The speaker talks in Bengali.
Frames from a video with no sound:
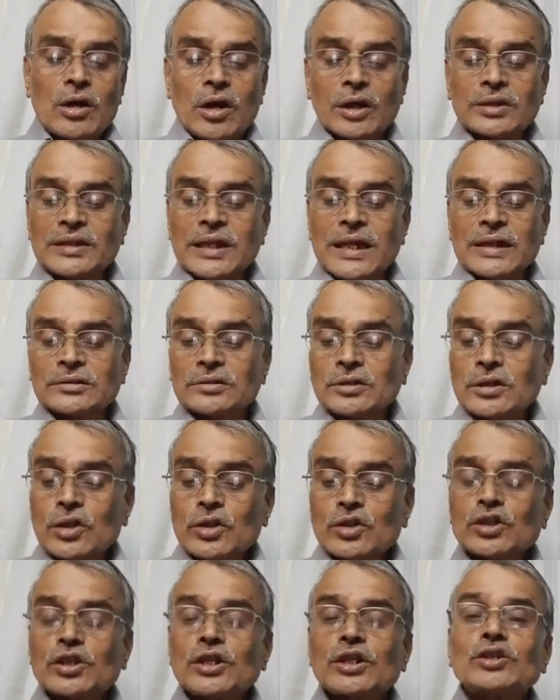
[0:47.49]
অর্থাৎ
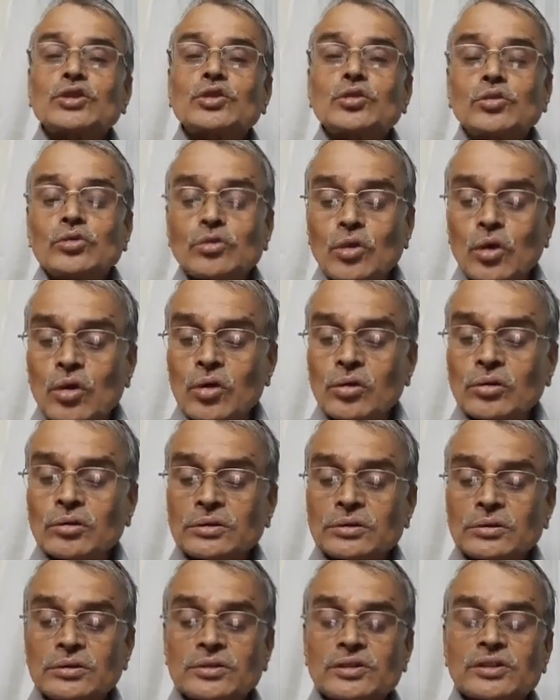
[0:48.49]
শিশু রোগ
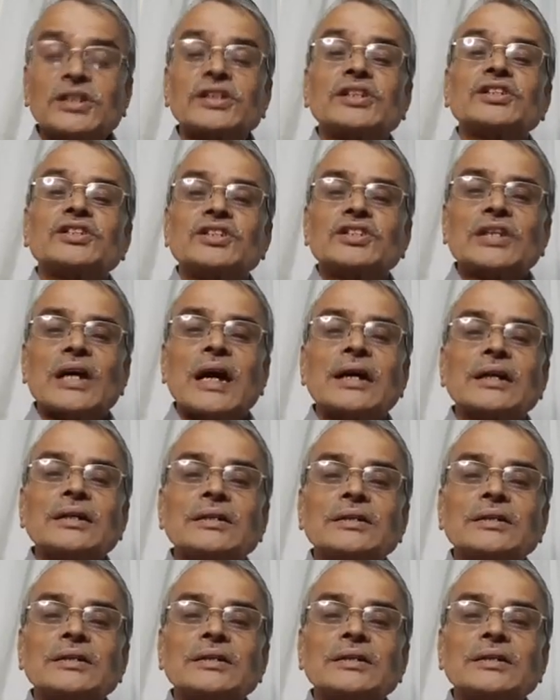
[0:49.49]
চিকিৎসা